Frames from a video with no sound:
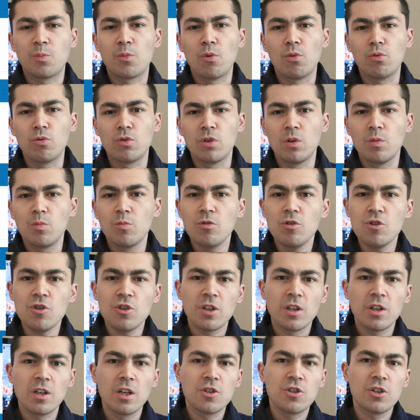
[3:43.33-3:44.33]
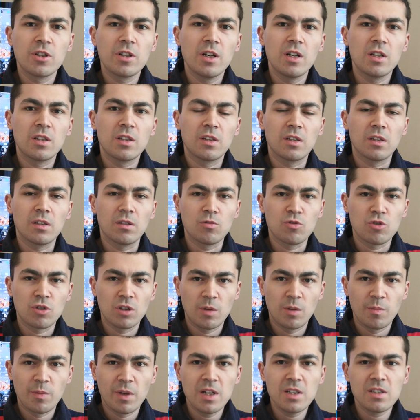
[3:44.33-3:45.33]
полную мощь и начинает э, уже
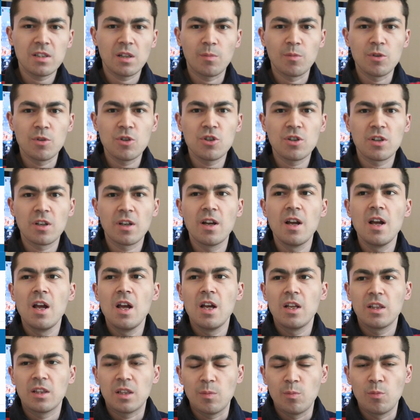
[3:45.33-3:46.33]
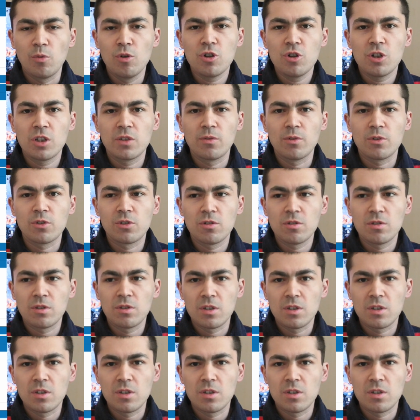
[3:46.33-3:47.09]
набирать обычные там, больше 200